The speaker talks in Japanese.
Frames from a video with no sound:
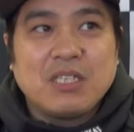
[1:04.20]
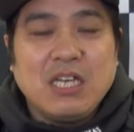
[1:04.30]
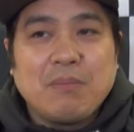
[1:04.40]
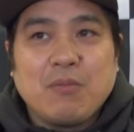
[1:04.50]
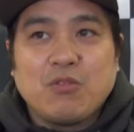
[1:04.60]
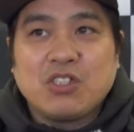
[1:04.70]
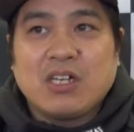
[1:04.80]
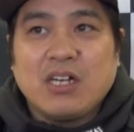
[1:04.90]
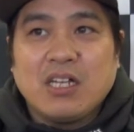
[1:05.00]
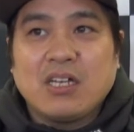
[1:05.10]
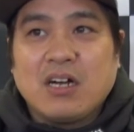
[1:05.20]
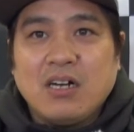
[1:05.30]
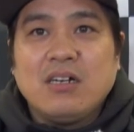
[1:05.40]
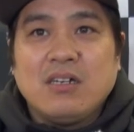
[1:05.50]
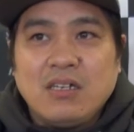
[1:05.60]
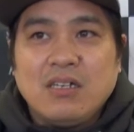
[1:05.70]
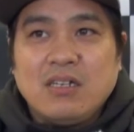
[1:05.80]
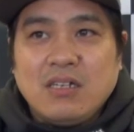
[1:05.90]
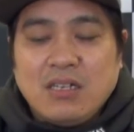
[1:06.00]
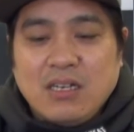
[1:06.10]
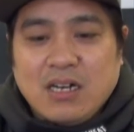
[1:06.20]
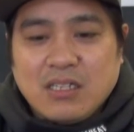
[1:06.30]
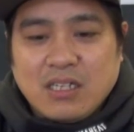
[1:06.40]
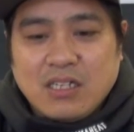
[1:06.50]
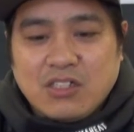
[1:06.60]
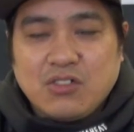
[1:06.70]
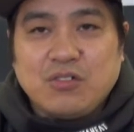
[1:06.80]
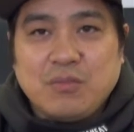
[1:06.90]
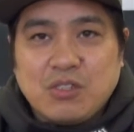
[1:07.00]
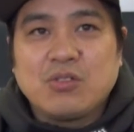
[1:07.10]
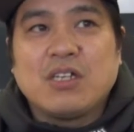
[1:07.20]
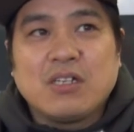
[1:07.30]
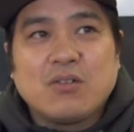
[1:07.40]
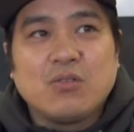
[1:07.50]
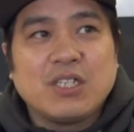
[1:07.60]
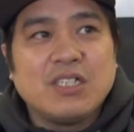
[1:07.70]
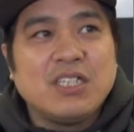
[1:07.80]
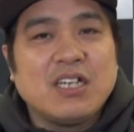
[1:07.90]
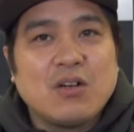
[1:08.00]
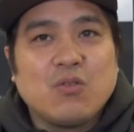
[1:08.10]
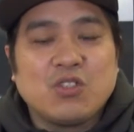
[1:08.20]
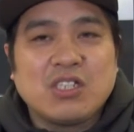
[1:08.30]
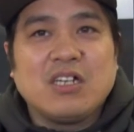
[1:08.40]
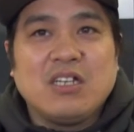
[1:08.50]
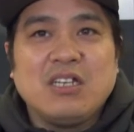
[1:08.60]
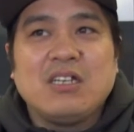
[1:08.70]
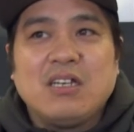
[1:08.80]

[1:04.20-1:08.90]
ん、キーパーもしっかり畑が旗俊道夫さんこの3人がこうしっかり